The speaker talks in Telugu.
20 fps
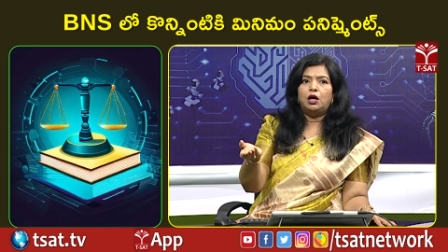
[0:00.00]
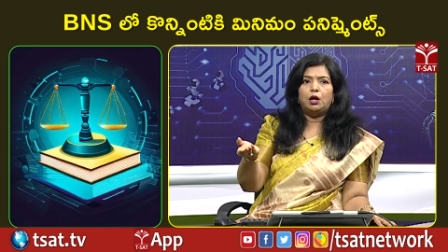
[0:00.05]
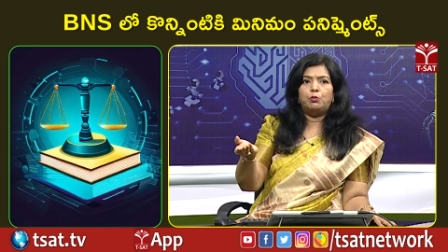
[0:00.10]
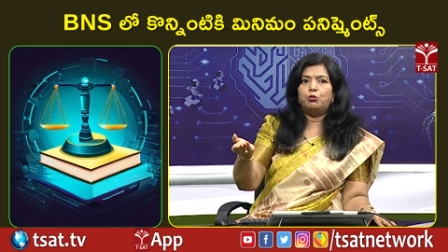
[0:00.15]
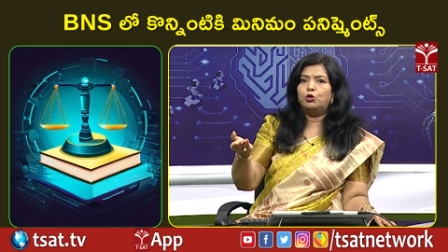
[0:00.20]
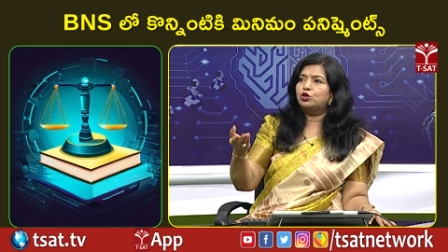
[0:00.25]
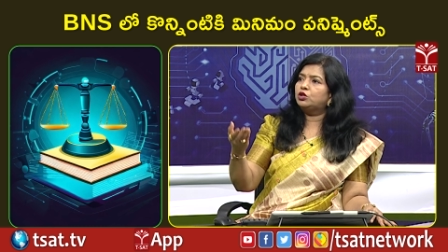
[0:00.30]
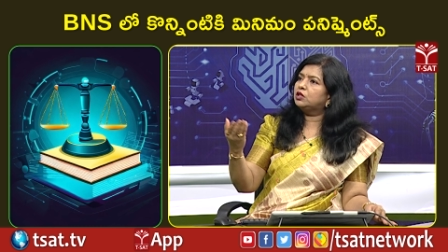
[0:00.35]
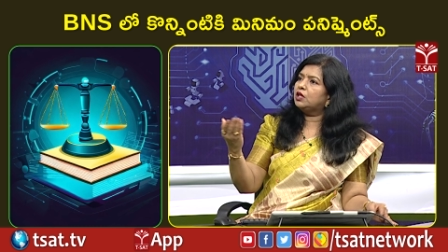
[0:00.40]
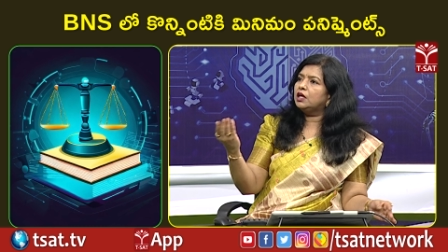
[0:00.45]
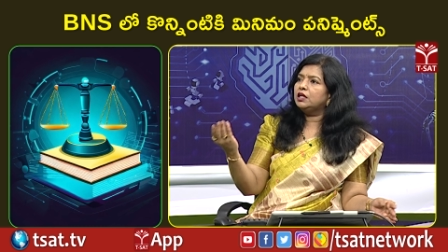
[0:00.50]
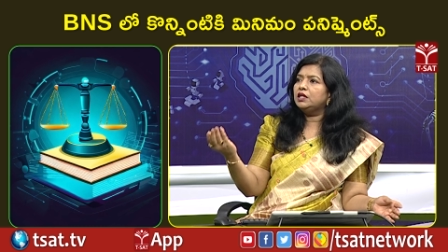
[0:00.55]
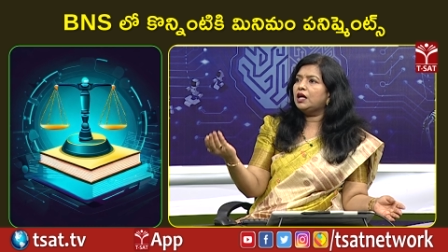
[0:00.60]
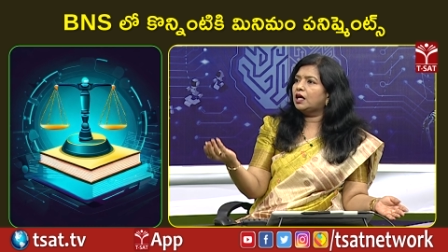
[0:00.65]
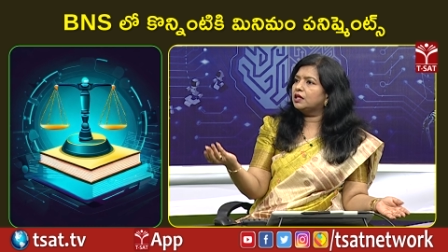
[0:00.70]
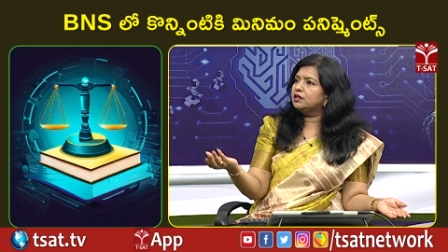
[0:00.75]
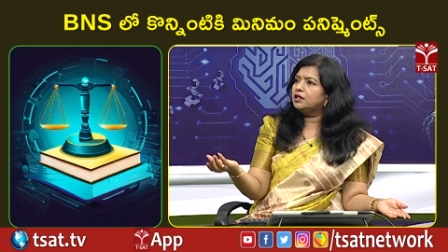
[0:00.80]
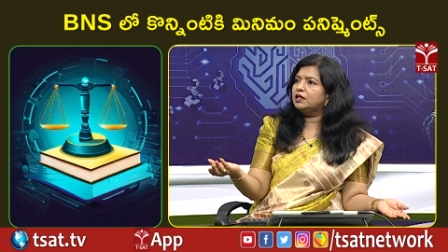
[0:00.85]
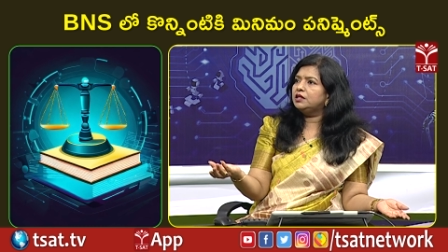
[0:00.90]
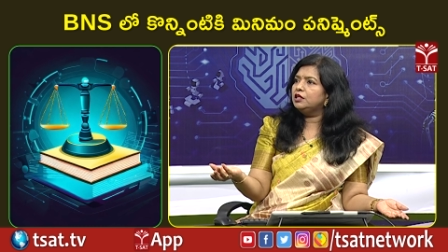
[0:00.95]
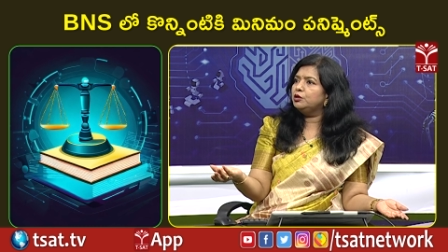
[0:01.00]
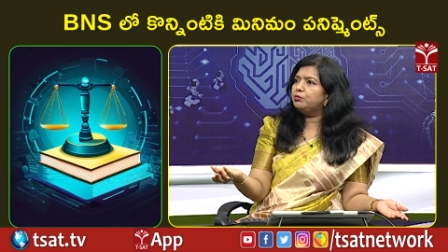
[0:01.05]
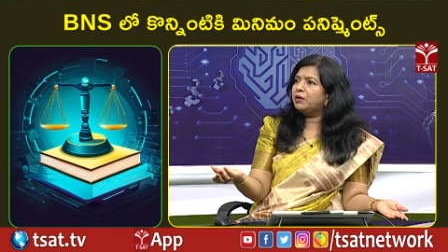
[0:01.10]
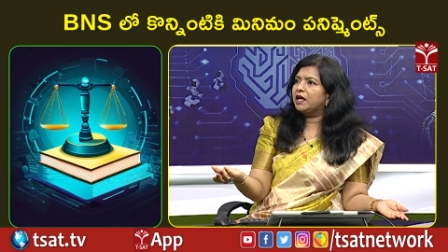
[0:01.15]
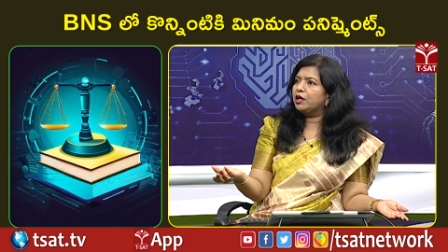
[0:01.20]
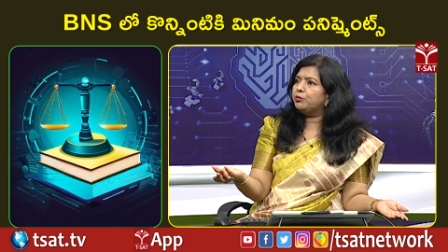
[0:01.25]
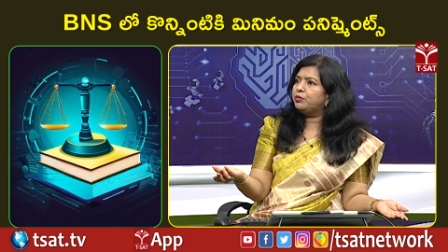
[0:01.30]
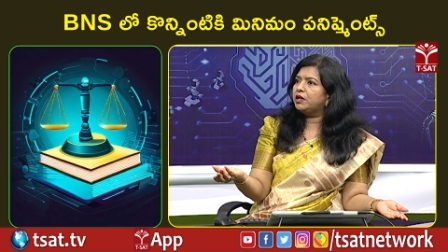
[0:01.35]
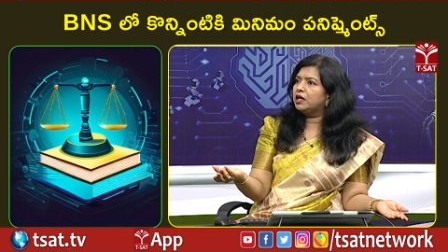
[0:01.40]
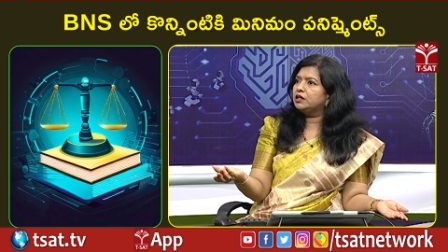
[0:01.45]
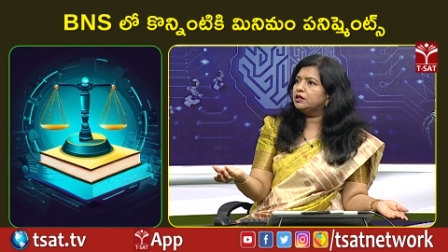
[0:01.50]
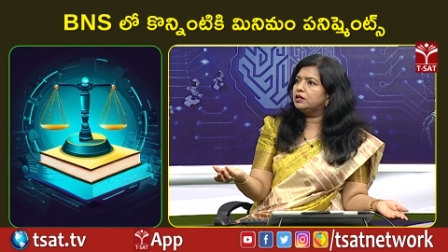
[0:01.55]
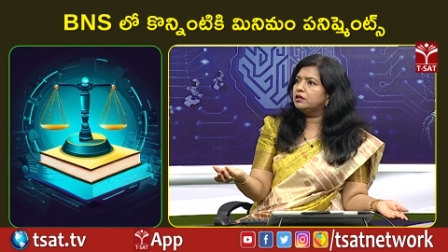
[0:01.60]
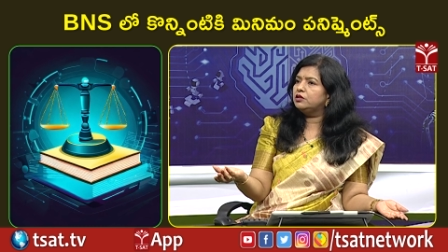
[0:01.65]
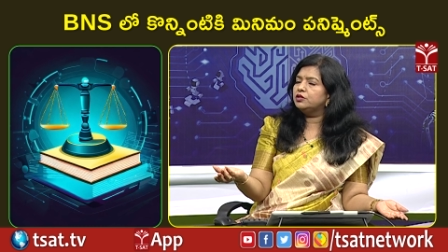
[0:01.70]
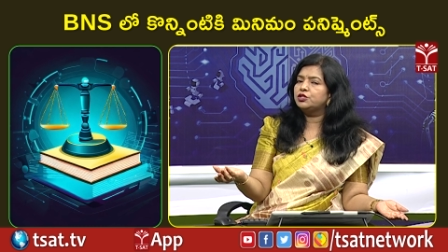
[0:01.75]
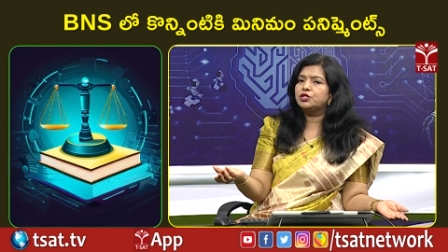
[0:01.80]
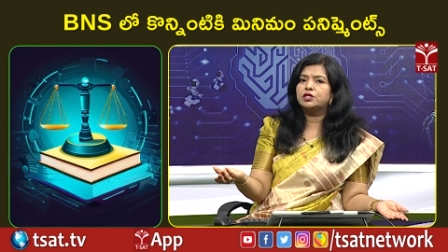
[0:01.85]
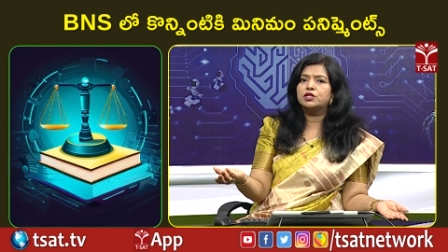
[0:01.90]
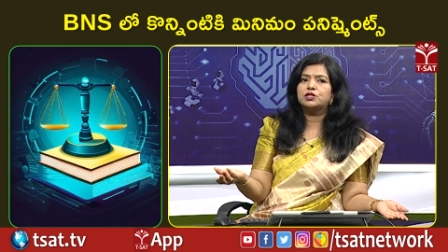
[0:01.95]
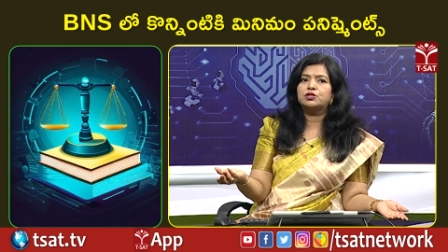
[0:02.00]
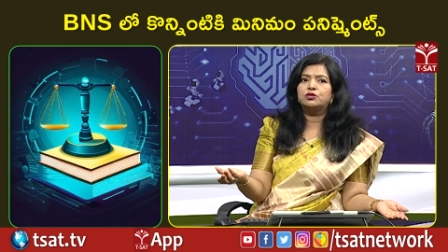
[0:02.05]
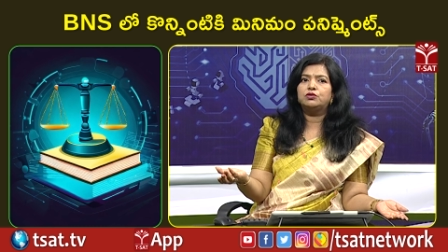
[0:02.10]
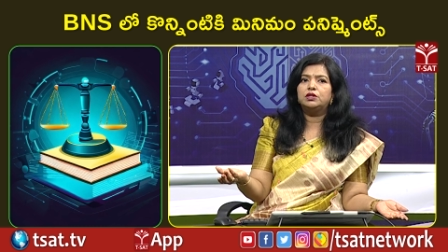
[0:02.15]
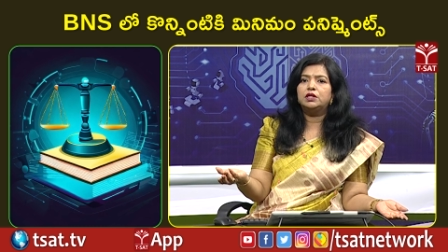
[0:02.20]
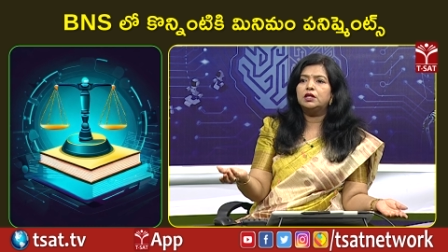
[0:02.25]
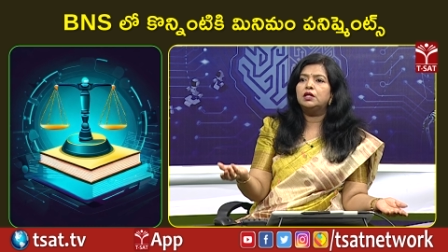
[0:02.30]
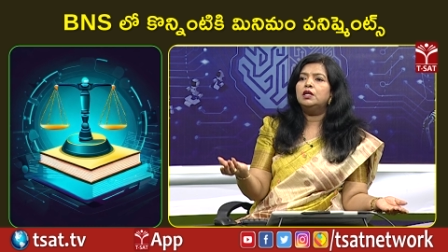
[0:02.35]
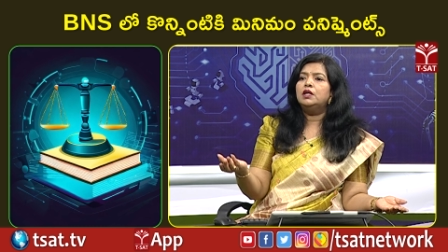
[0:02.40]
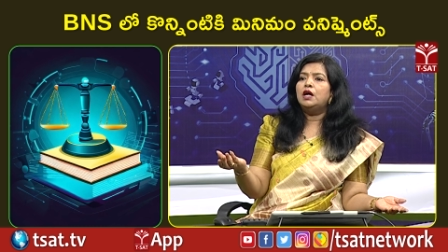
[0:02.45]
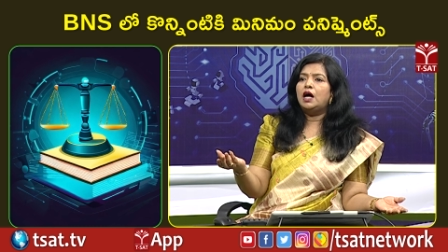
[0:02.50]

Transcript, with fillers: మొత్తాన్ని అందరినీ భయభ్రాంతుల్ని చేస్తుంది